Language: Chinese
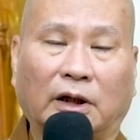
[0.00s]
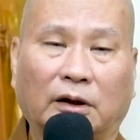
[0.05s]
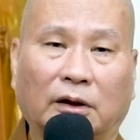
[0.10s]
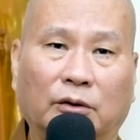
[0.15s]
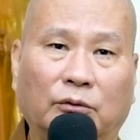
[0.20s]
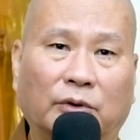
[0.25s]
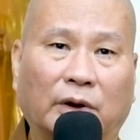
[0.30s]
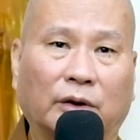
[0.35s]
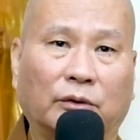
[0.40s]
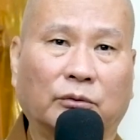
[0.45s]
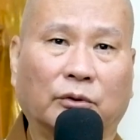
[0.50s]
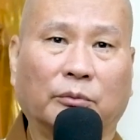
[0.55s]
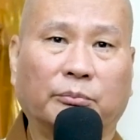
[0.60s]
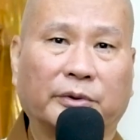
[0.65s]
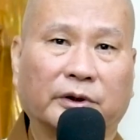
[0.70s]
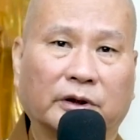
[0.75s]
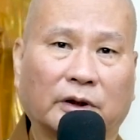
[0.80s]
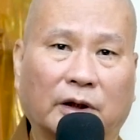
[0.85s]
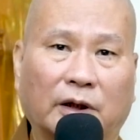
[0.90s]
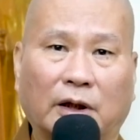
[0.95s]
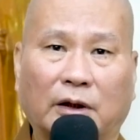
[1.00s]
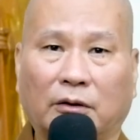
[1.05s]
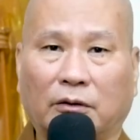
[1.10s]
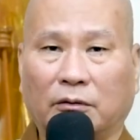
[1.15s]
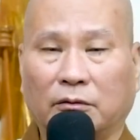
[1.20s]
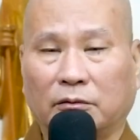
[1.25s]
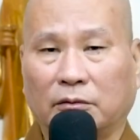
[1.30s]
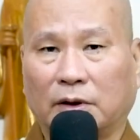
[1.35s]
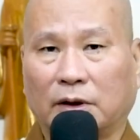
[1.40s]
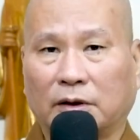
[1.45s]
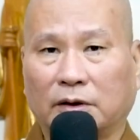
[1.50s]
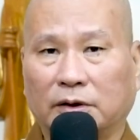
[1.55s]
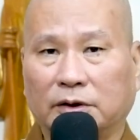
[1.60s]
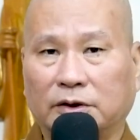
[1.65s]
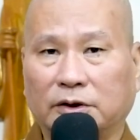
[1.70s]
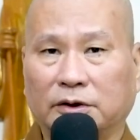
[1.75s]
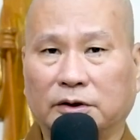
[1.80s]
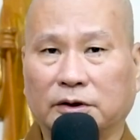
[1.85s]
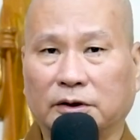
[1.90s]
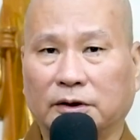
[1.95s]
啊，跟外国比较好，啊，跟
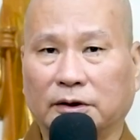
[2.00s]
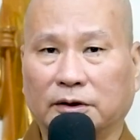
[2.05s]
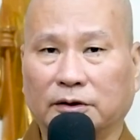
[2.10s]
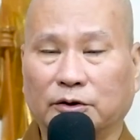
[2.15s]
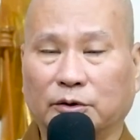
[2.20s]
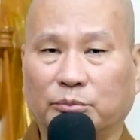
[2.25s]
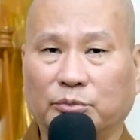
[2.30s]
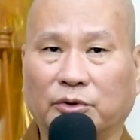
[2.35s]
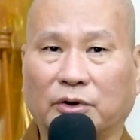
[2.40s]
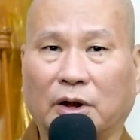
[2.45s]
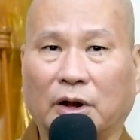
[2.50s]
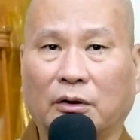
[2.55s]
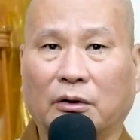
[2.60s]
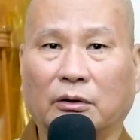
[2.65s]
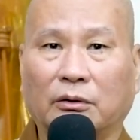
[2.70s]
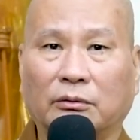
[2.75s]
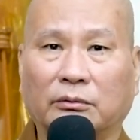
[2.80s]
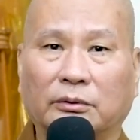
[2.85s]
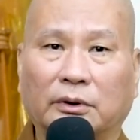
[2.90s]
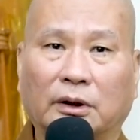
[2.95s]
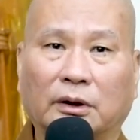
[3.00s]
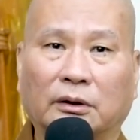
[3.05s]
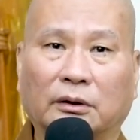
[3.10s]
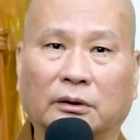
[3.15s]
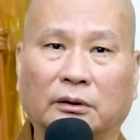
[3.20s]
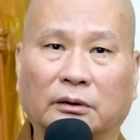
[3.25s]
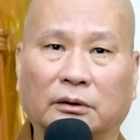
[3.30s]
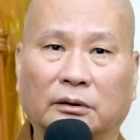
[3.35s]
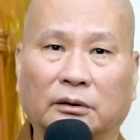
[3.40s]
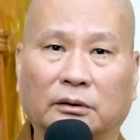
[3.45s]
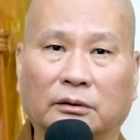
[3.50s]
自己的人就不好啊，